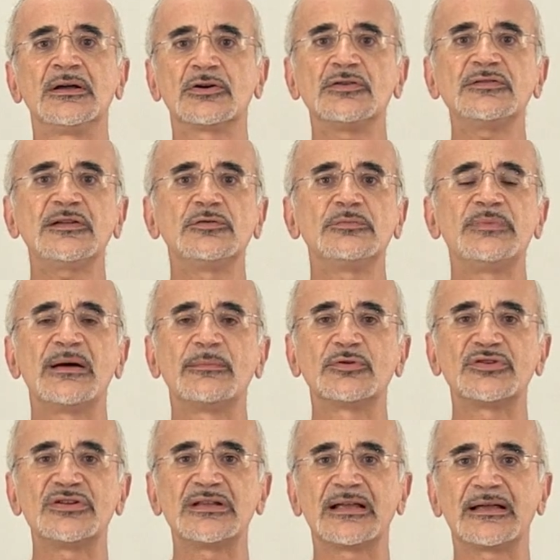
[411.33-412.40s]
cosa dobbiamo
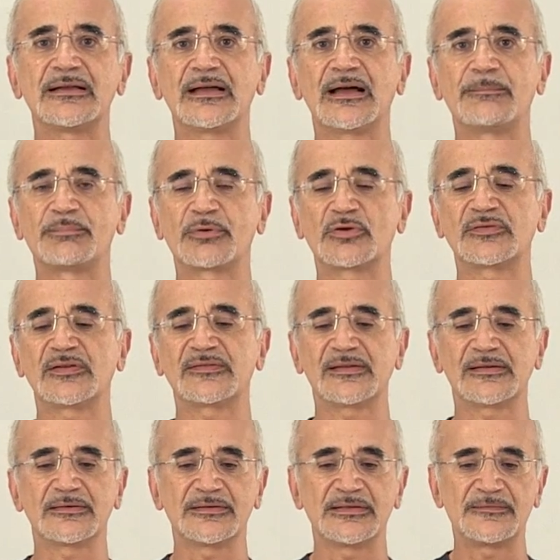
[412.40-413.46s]
dire a
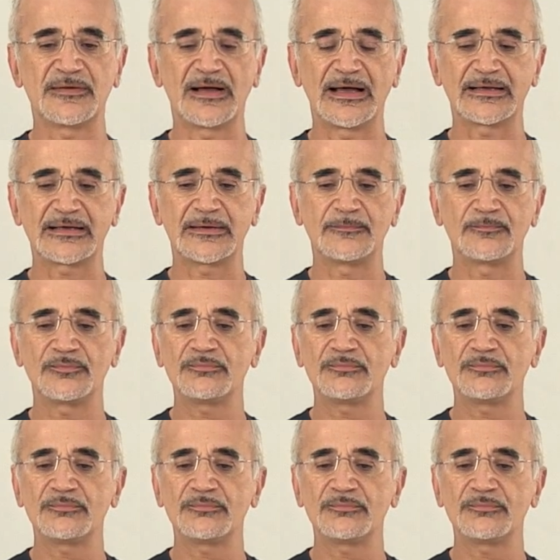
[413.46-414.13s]
processing di fare?